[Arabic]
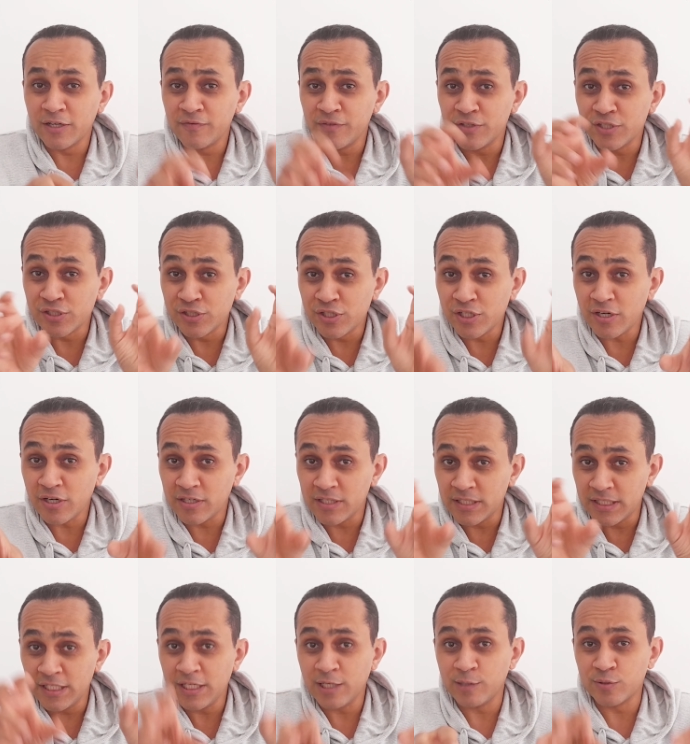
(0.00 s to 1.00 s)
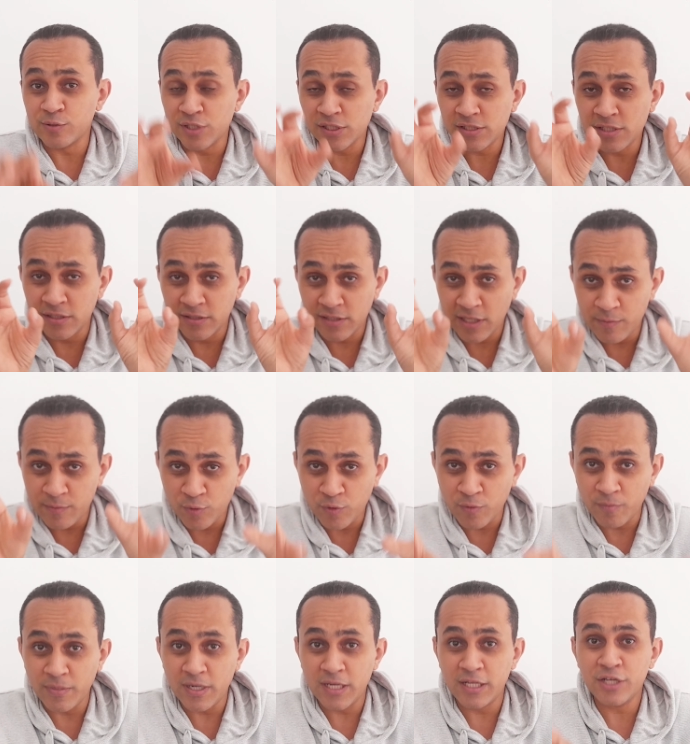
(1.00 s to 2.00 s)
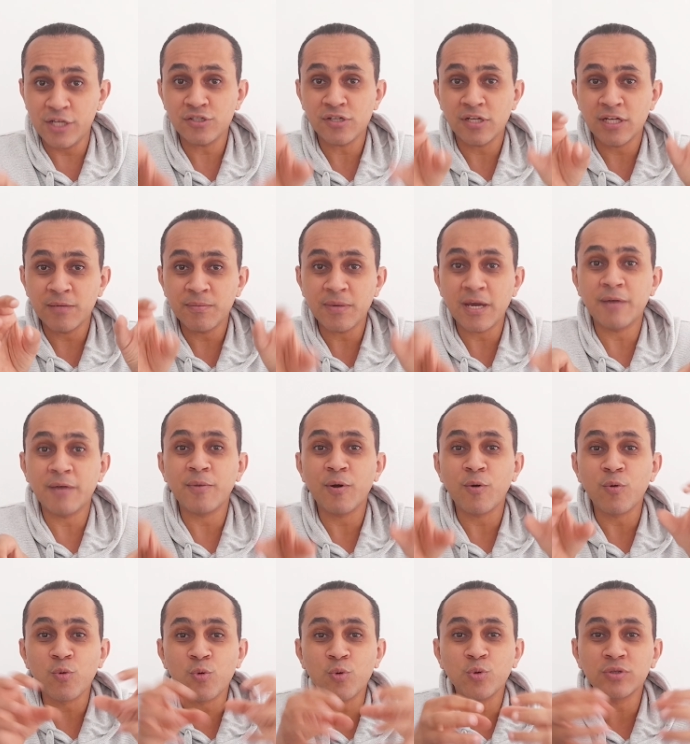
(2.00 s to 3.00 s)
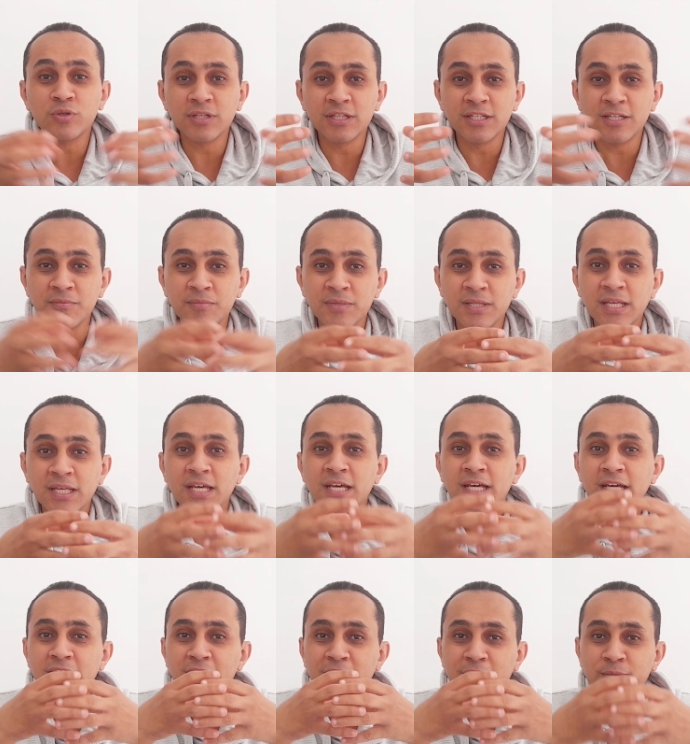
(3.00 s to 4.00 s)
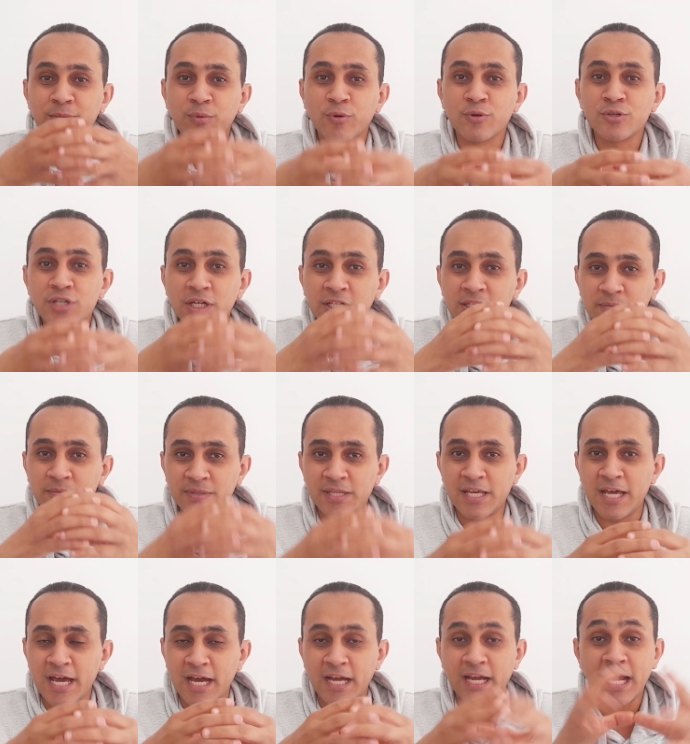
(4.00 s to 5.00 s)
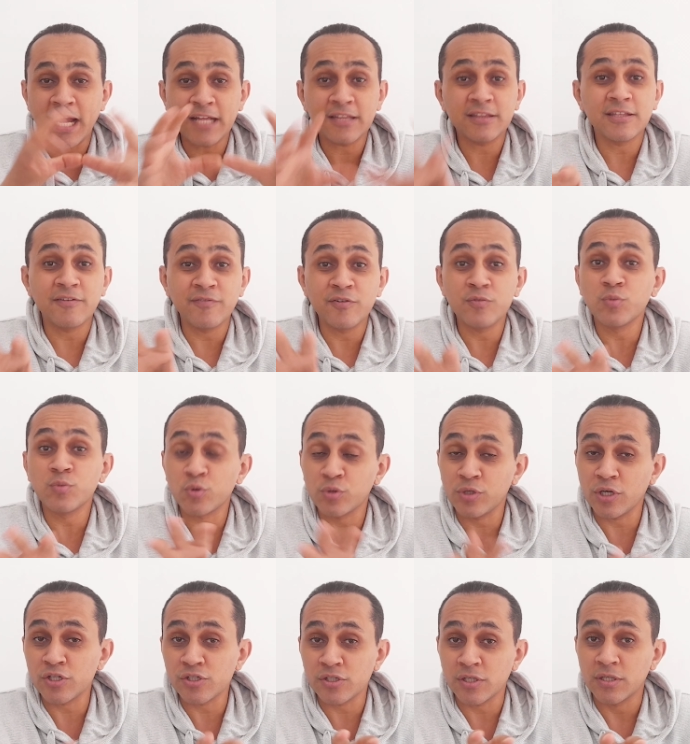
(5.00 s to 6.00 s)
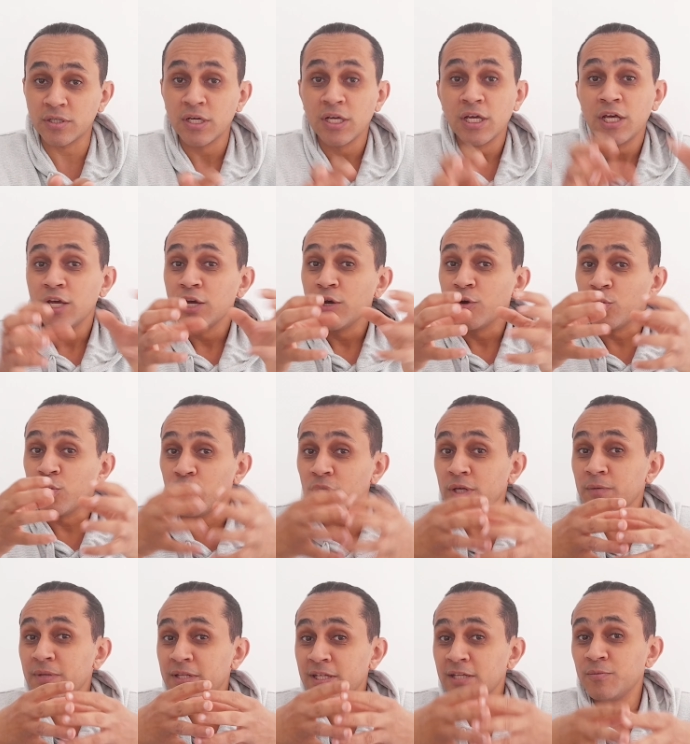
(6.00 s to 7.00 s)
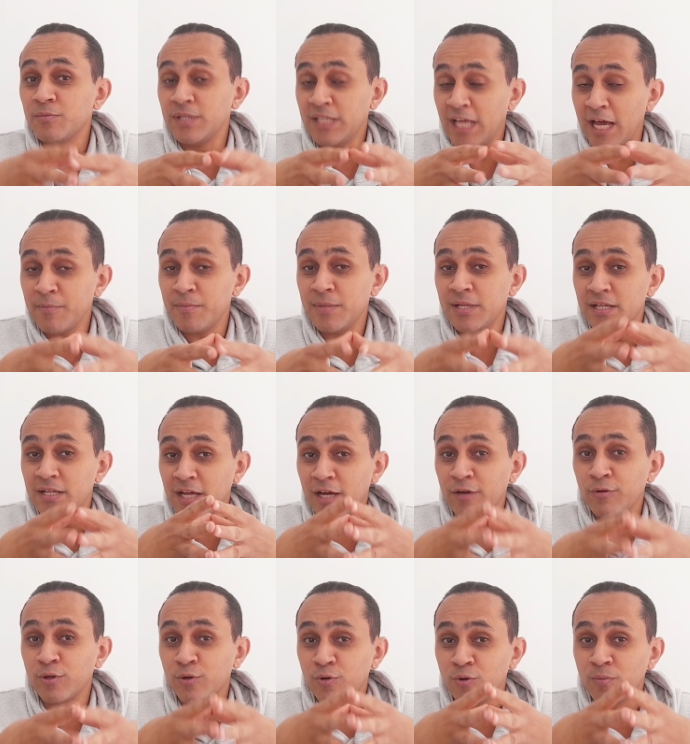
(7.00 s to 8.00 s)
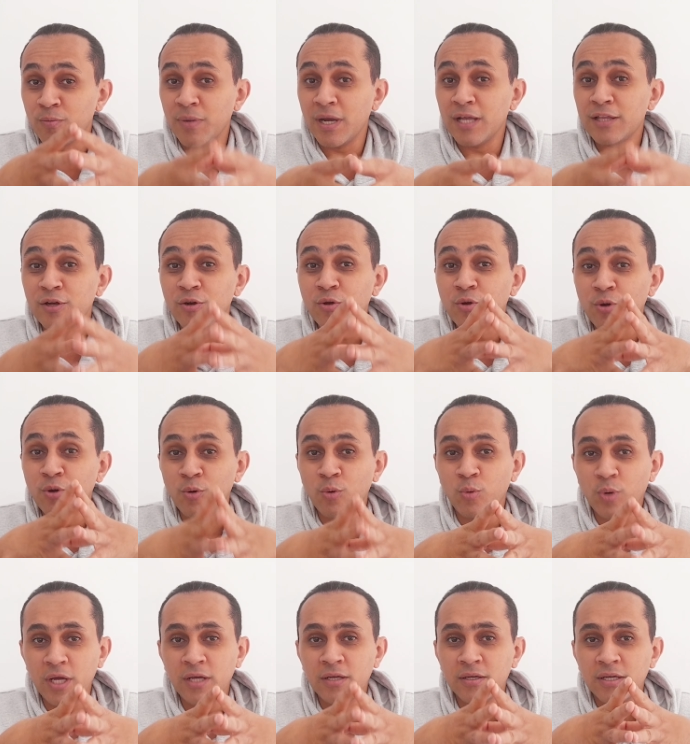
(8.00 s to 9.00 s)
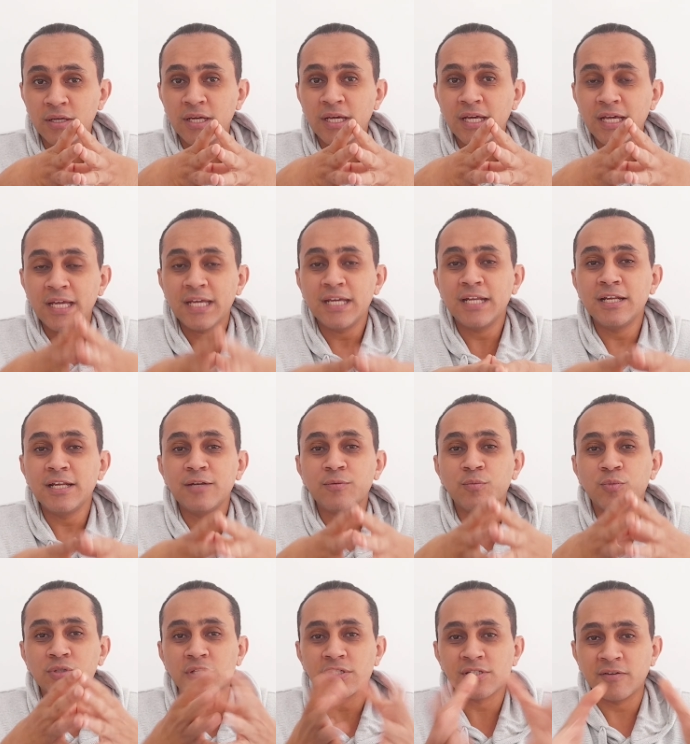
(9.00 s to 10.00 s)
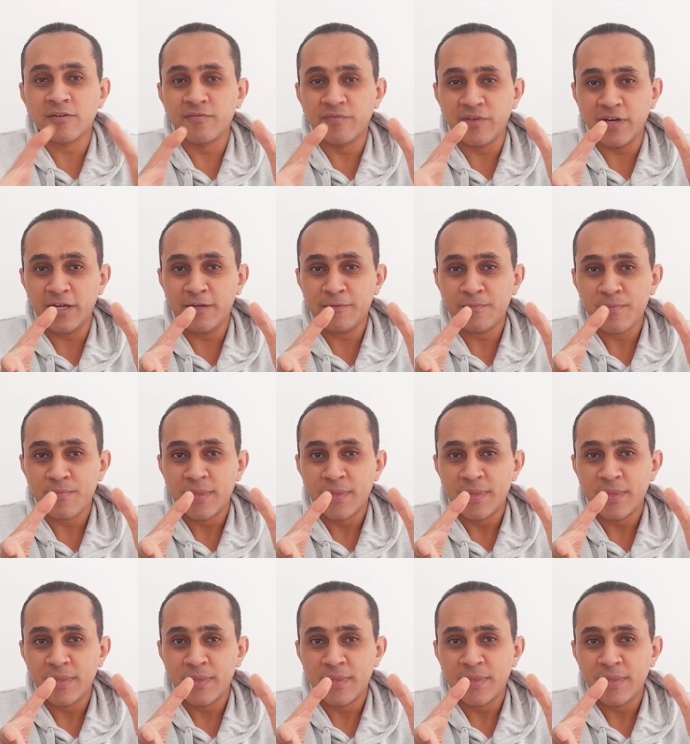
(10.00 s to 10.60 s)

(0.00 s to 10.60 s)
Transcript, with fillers: في الجي اي تي او جاست ان تايم كومبايليشن يبقى موجود ضمن البروجكت بتاعك حتى في البرودكشن وبيتحمل الانجولار كومبايلر جوه المتصفح